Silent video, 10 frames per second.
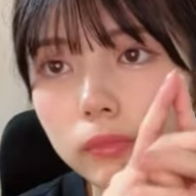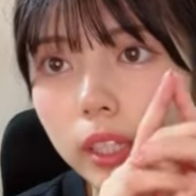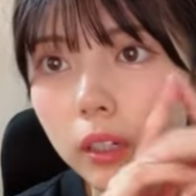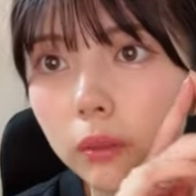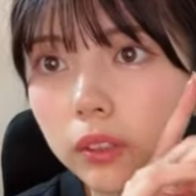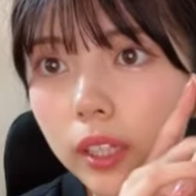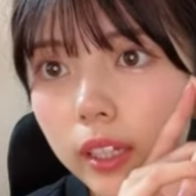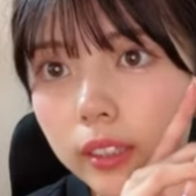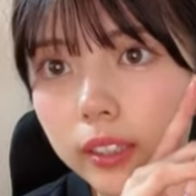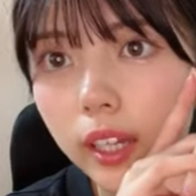結構ね
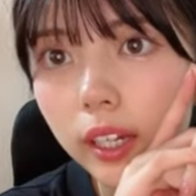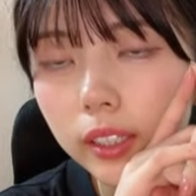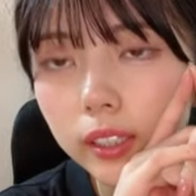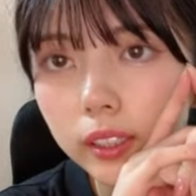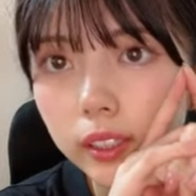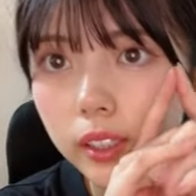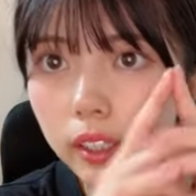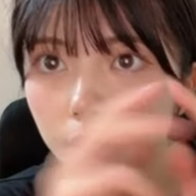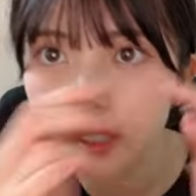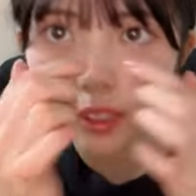制覇
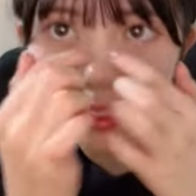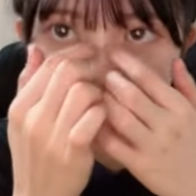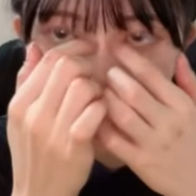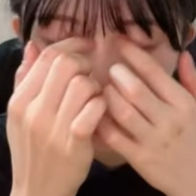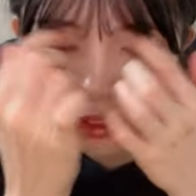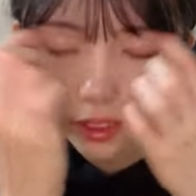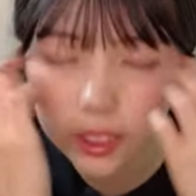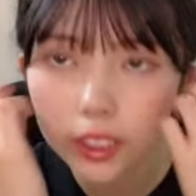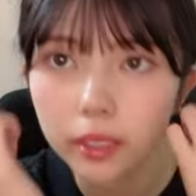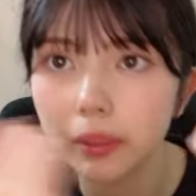ししに
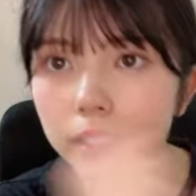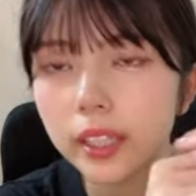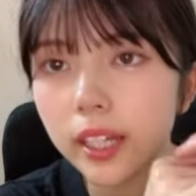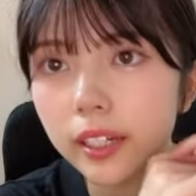来てますね